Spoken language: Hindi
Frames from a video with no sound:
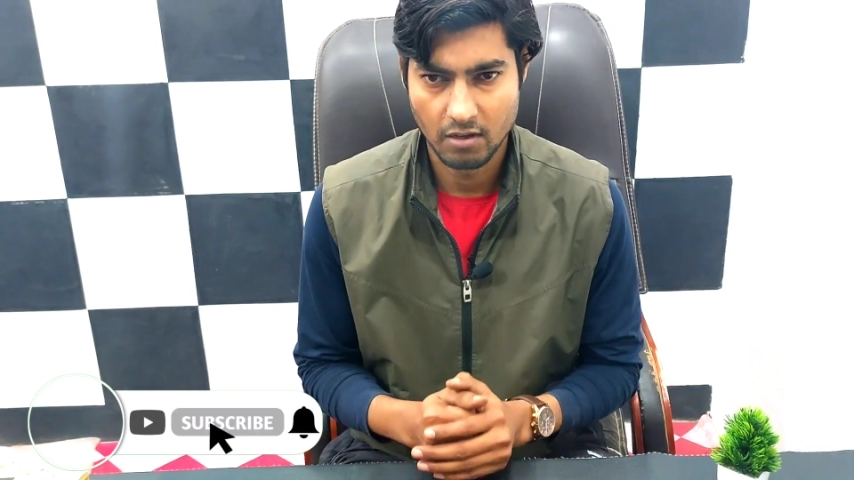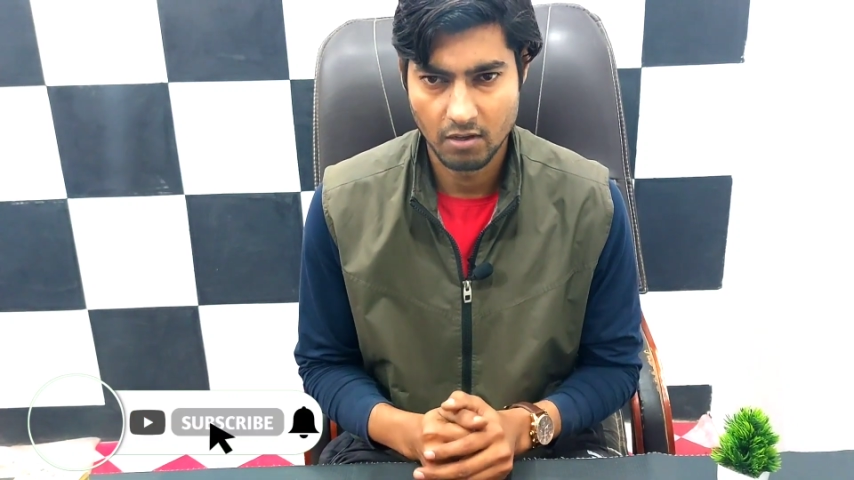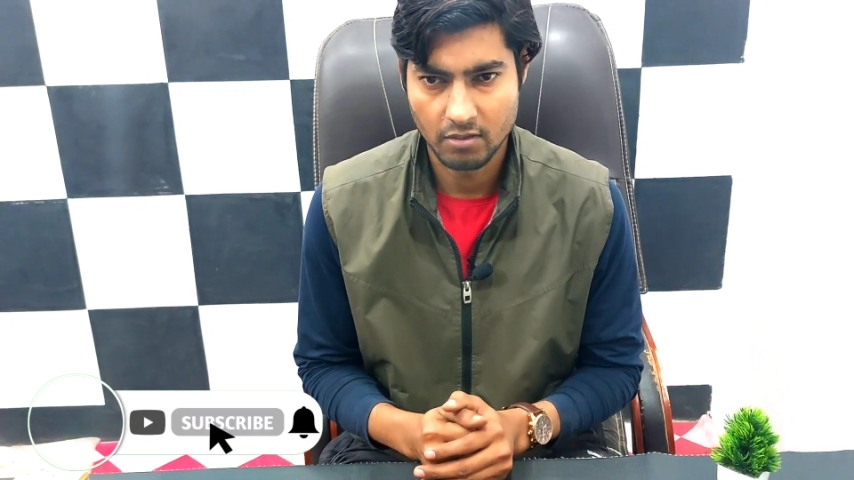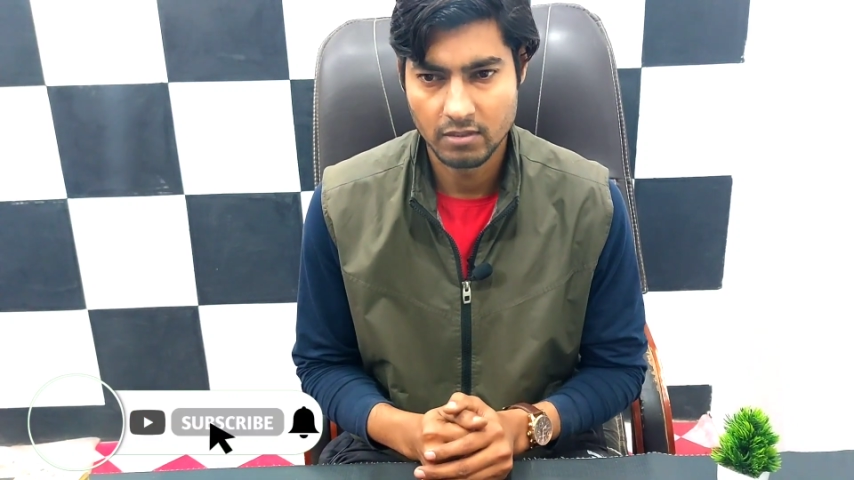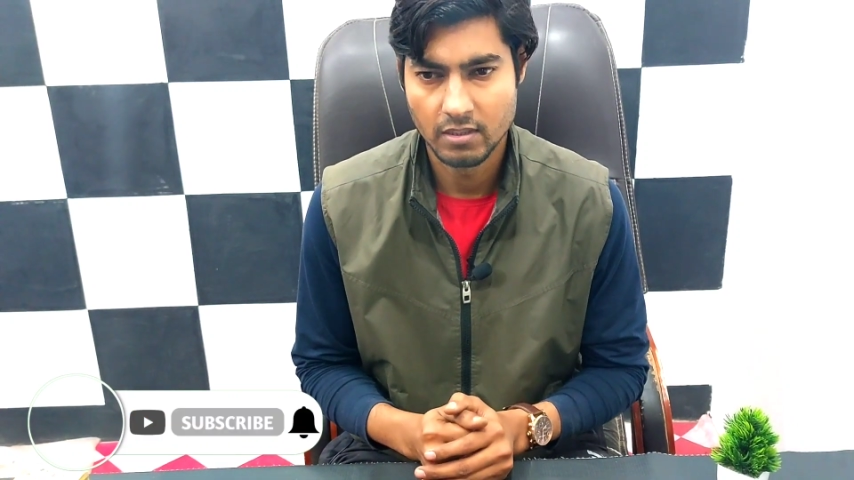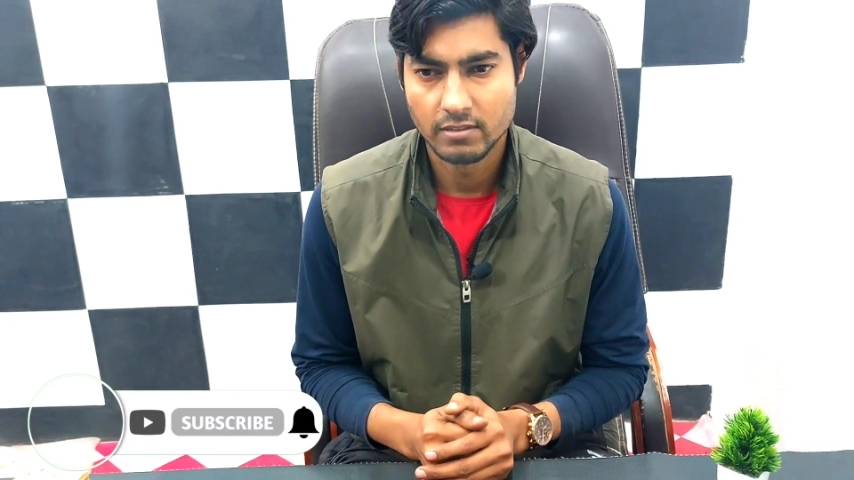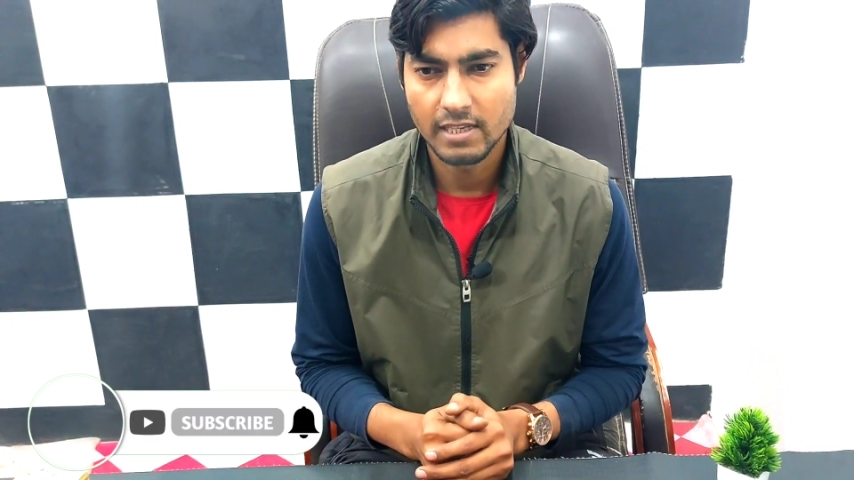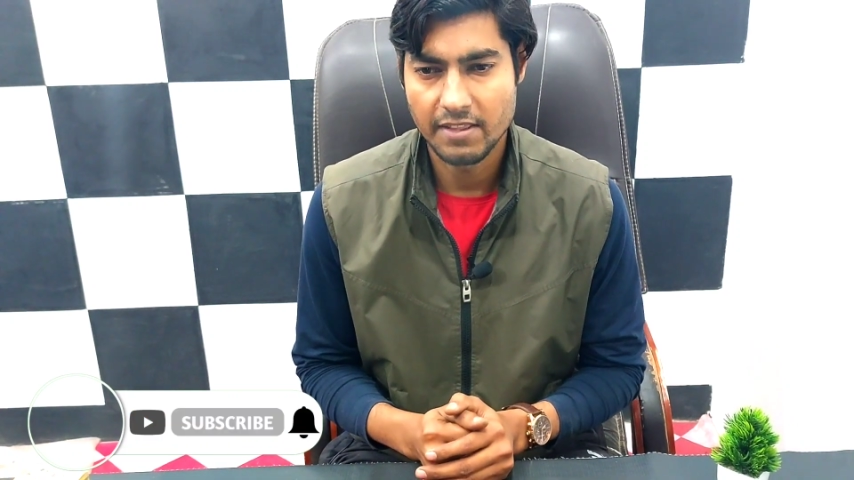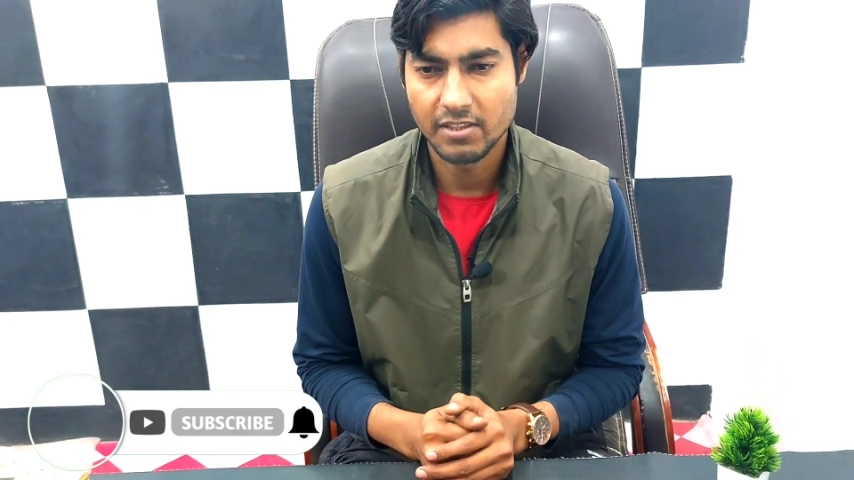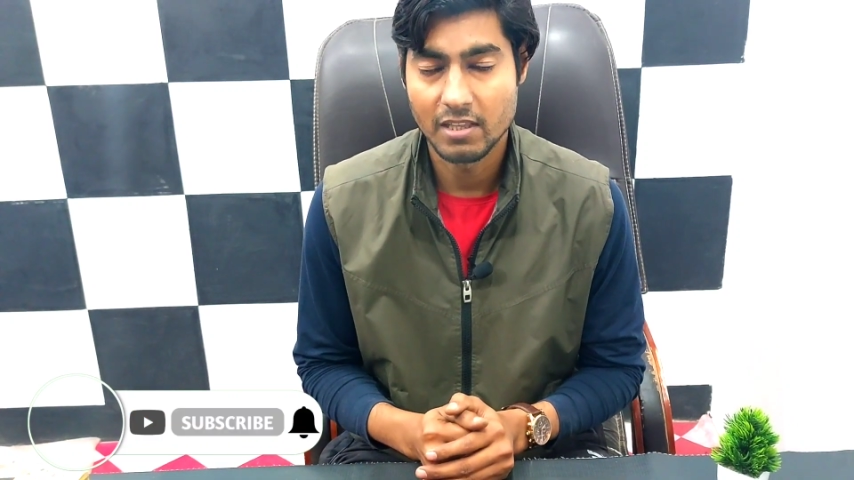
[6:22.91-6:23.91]
और
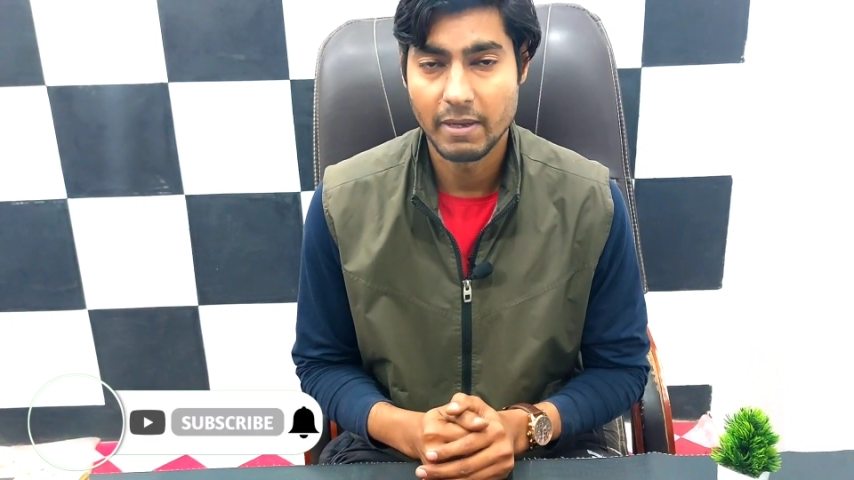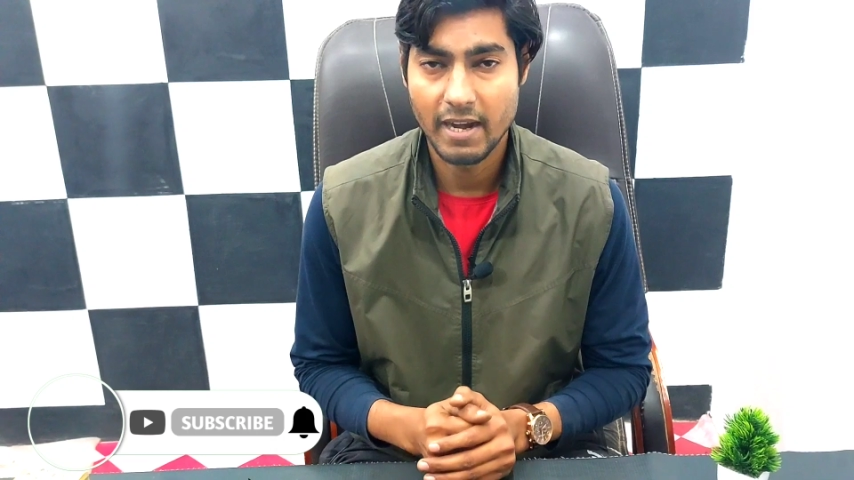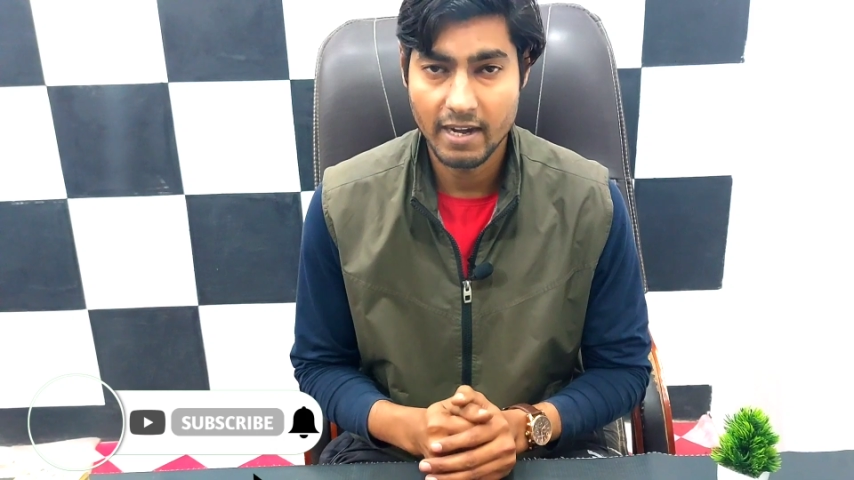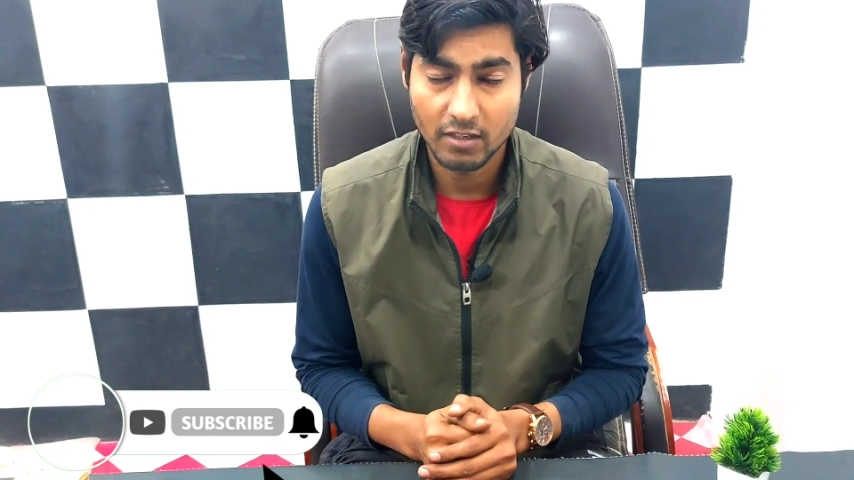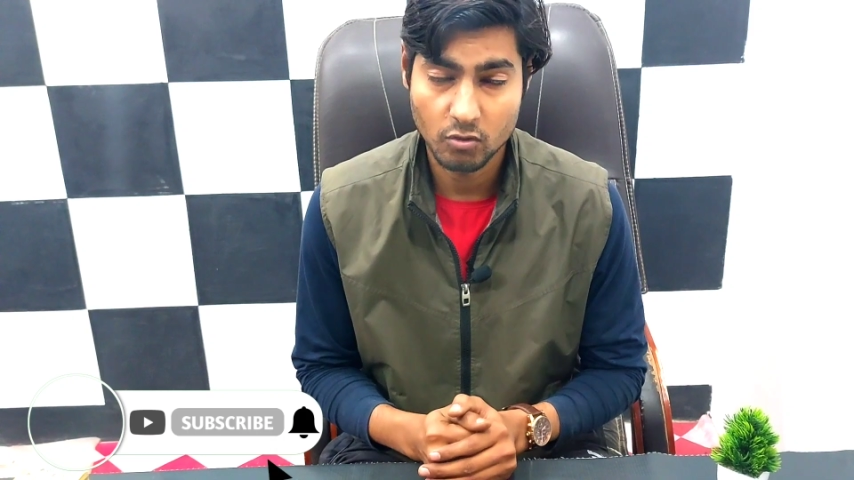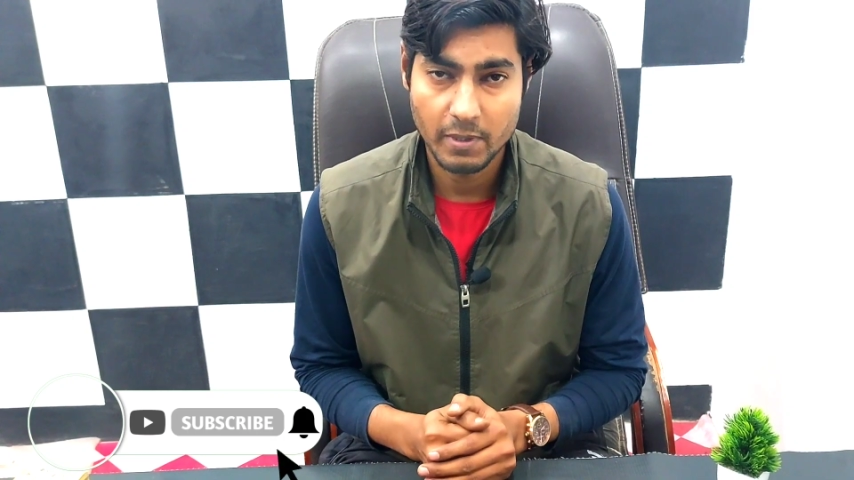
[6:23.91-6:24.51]
साथ ही साथ बेल आइकन को